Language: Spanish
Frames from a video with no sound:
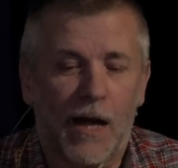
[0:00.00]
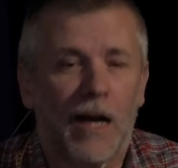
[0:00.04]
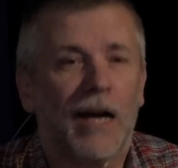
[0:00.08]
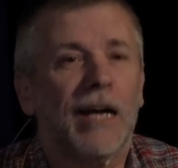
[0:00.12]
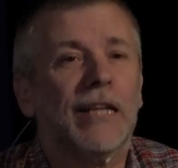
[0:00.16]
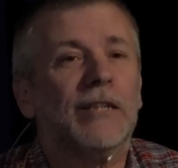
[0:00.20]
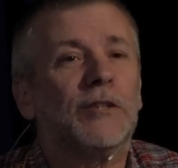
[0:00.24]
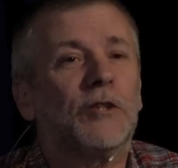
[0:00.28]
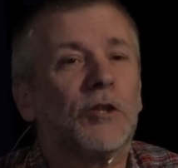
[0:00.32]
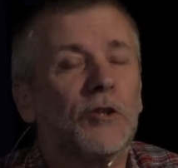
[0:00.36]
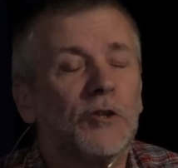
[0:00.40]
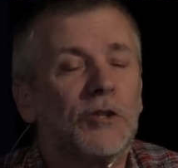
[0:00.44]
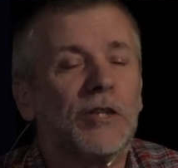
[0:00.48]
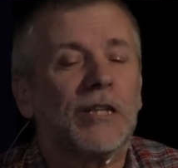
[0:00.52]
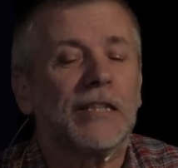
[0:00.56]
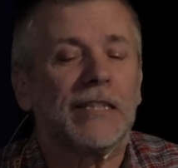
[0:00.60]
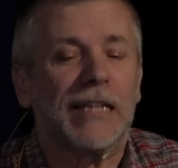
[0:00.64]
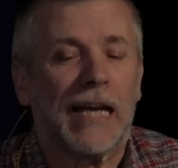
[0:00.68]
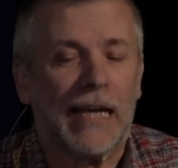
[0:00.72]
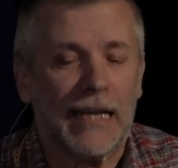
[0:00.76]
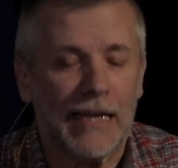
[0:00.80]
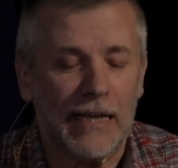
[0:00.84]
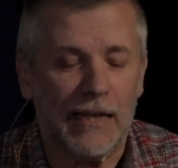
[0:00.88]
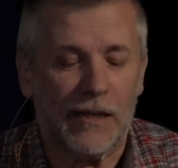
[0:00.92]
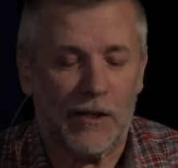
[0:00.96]
entonces
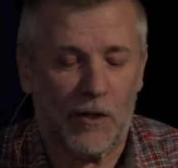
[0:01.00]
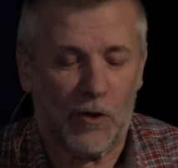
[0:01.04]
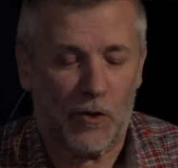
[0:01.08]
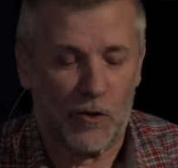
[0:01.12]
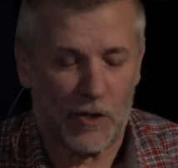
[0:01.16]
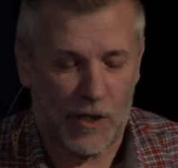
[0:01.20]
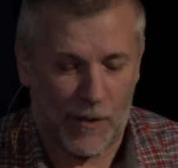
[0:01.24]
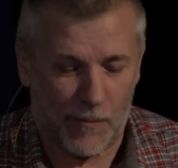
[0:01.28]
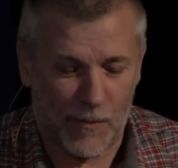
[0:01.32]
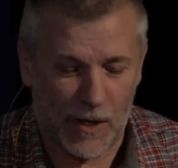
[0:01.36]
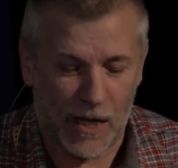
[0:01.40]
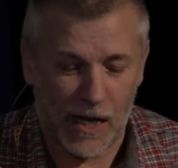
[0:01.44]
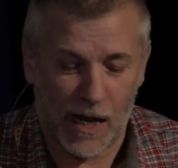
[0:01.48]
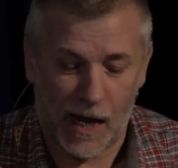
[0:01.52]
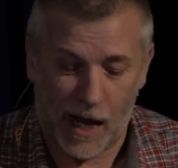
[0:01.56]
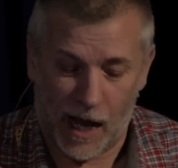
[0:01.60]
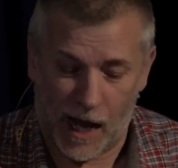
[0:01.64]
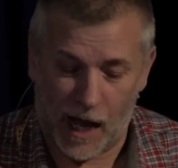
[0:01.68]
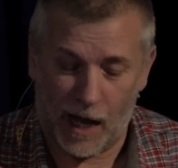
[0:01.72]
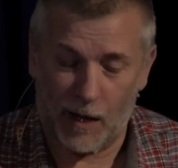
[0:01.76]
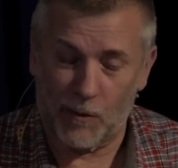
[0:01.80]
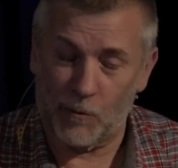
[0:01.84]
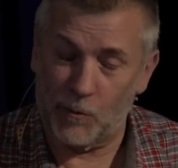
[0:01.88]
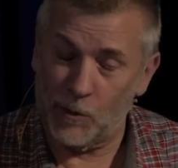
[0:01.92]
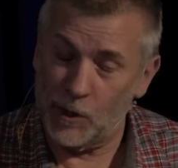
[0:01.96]
ahí lo llamé
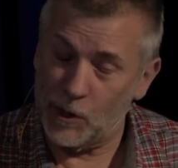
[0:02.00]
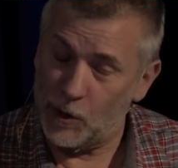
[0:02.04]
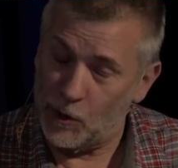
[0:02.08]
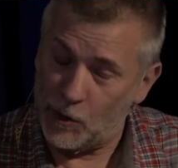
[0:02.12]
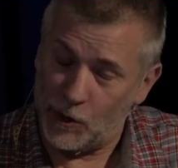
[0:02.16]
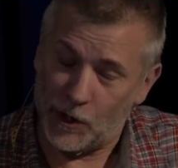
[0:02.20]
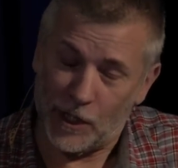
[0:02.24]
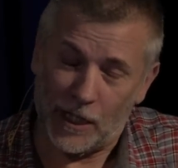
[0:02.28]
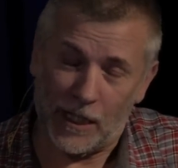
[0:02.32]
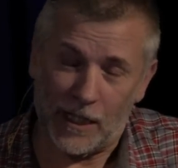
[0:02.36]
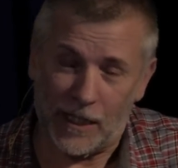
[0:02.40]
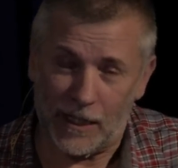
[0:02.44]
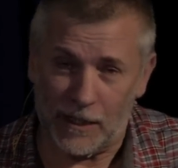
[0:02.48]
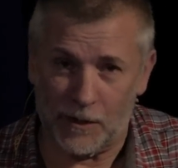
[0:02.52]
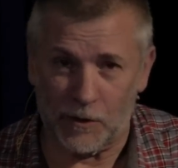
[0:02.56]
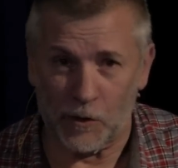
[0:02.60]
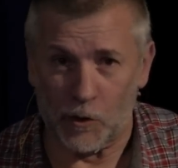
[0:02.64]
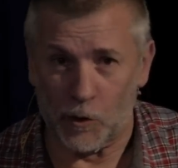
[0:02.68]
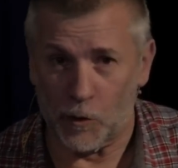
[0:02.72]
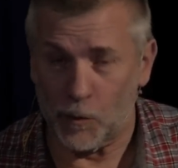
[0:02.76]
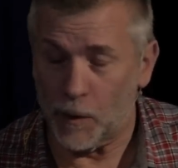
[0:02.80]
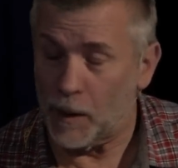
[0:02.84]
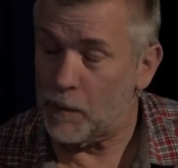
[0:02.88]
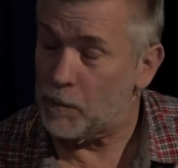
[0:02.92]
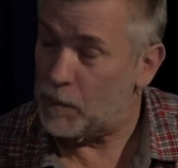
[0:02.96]
al bueno de
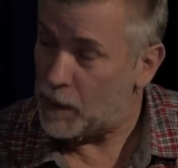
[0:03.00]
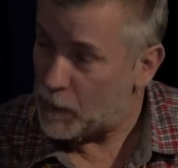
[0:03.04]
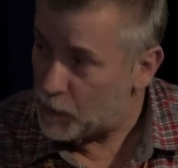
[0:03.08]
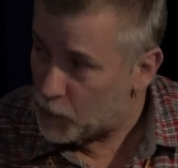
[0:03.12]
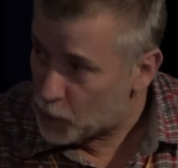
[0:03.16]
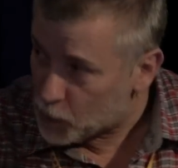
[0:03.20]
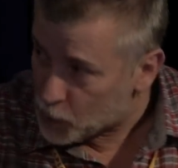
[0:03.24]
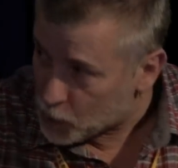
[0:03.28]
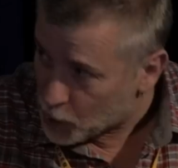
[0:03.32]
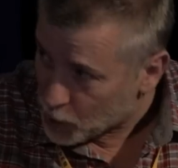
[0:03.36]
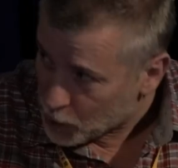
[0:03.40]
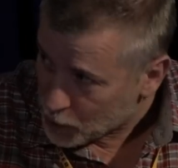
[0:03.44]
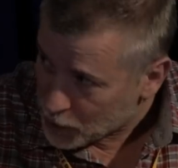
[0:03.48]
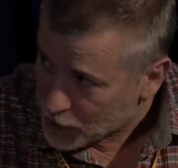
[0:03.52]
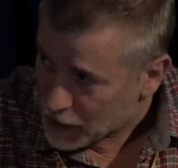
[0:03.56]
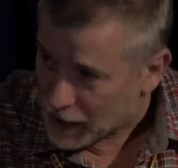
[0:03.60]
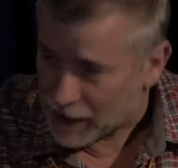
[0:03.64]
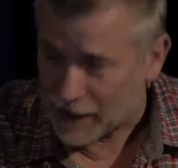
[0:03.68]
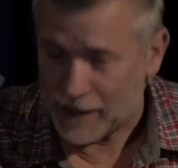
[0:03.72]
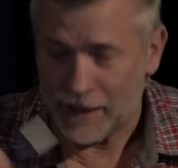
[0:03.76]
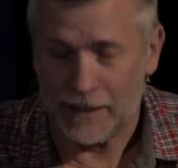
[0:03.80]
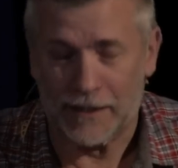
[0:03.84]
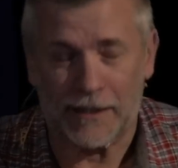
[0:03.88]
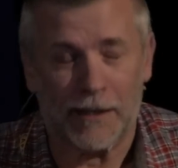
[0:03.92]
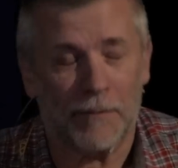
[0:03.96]
Rubén Piputo, que
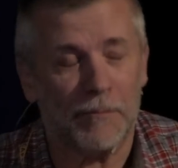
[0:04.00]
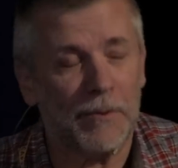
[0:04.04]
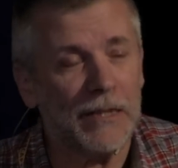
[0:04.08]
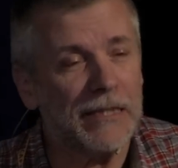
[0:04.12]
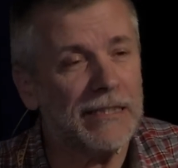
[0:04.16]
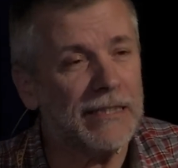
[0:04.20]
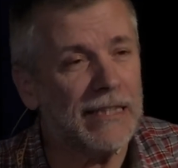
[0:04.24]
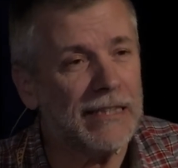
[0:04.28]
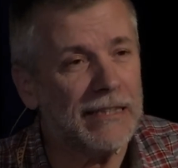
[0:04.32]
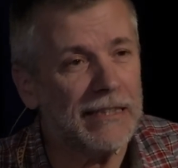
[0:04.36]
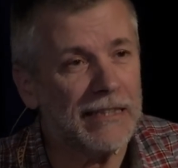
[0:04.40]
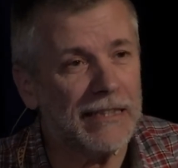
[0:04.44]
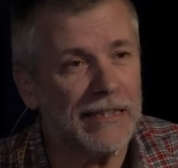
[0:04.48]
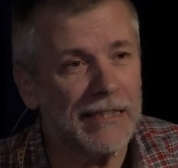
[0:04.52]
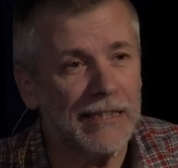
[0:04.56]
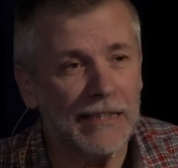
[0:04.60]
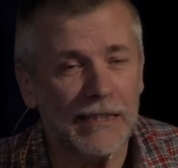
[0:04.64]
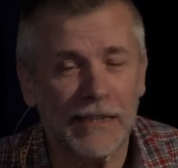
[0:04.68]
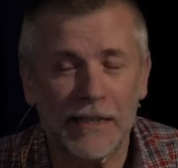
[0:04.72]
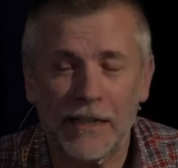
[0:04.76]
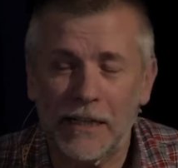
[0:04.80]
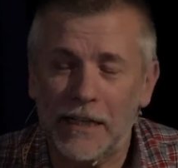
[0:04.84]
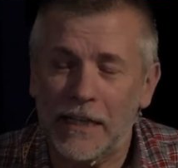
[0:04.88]
aquí está presente,